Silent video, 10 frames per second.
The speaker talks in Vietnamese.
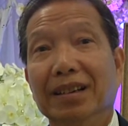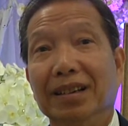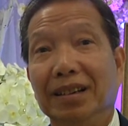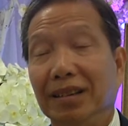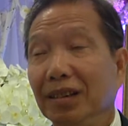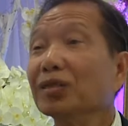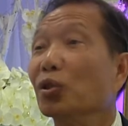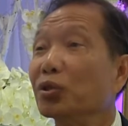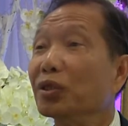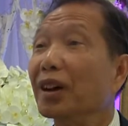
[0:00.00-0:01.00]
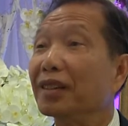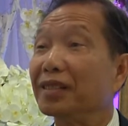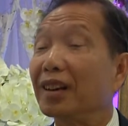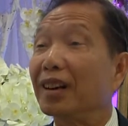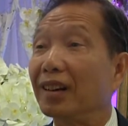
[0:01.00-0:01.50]
à Đức Tổ sư
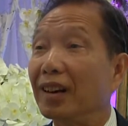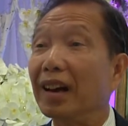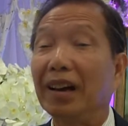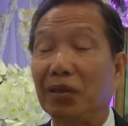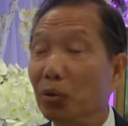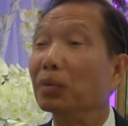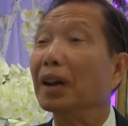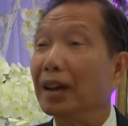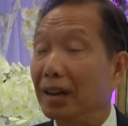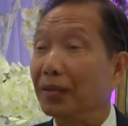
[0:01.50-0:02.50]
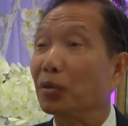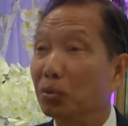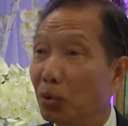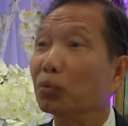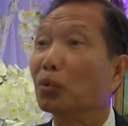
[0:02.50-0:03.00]
Radhisarada cũng là cũng
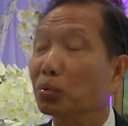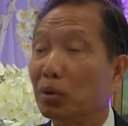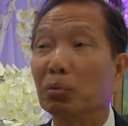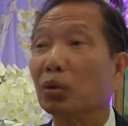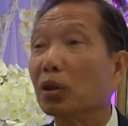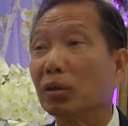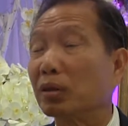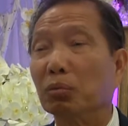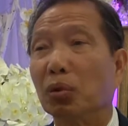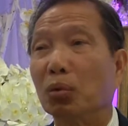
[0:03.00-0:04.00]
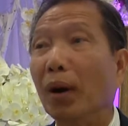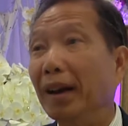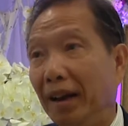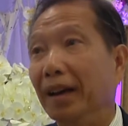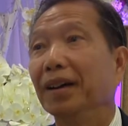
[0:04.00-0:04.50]
cũng cũng không có thơ, không có ngoại
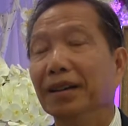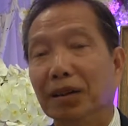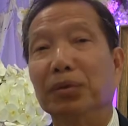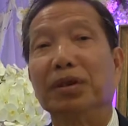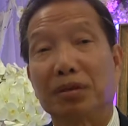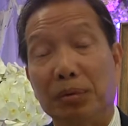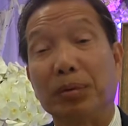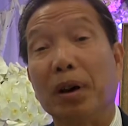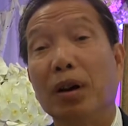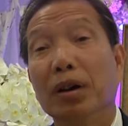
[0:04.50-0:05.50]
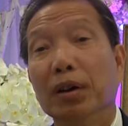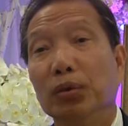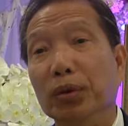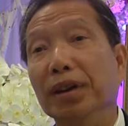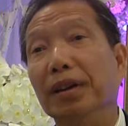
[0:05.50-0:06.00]
lệ trong cái trường hợp đó.
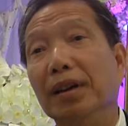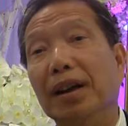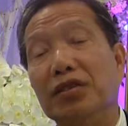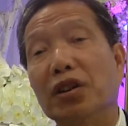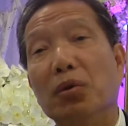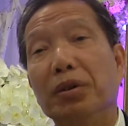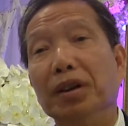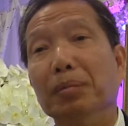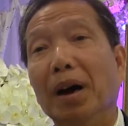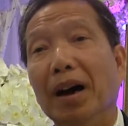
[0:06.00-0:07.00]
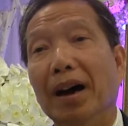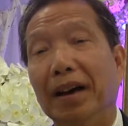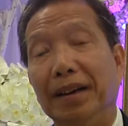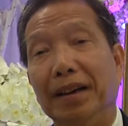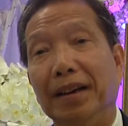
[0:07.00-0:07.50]
Tuy nhiên là sau khi mà
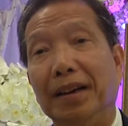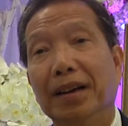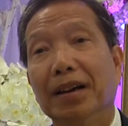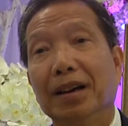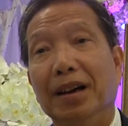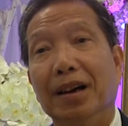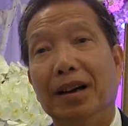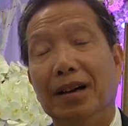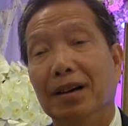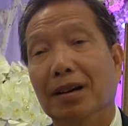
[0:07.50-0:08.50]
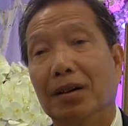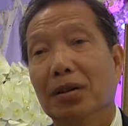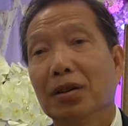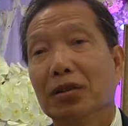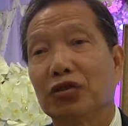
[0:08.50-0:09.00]
ngài à, à,
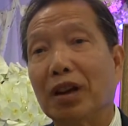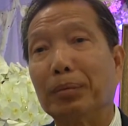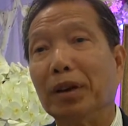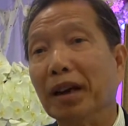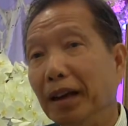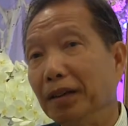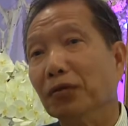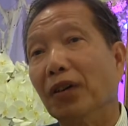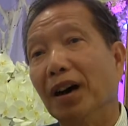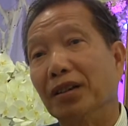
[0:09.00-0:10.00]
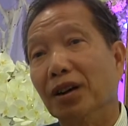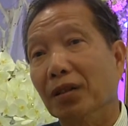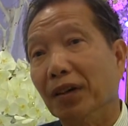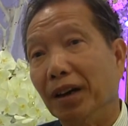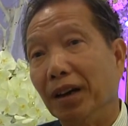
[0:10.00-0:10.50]
sang Nguyễn Anh và trở
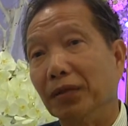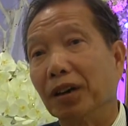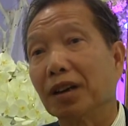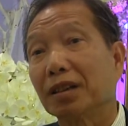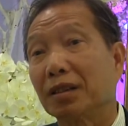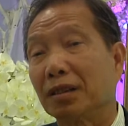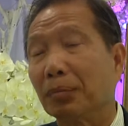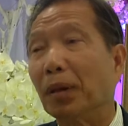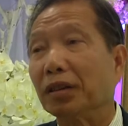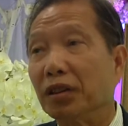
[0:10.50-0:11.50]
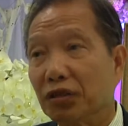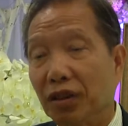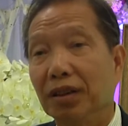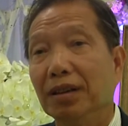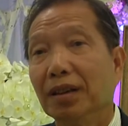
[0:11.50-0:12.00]
về với cái cấp bằng tiến
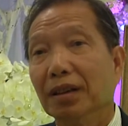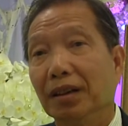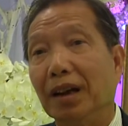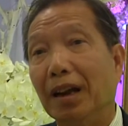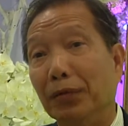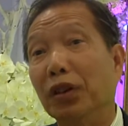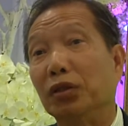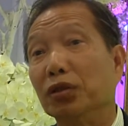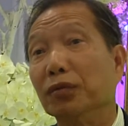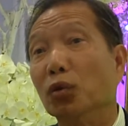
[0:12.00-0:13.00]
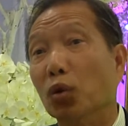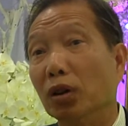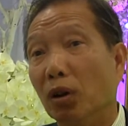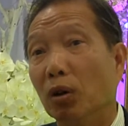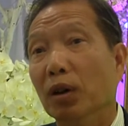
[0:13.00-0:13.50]
sĩ thì ngài làm việc cho chính phủ Ấn
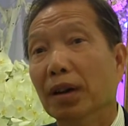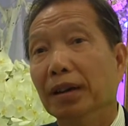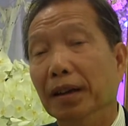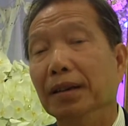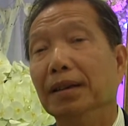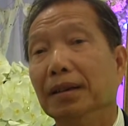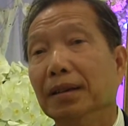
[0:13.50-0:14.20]
Độ thì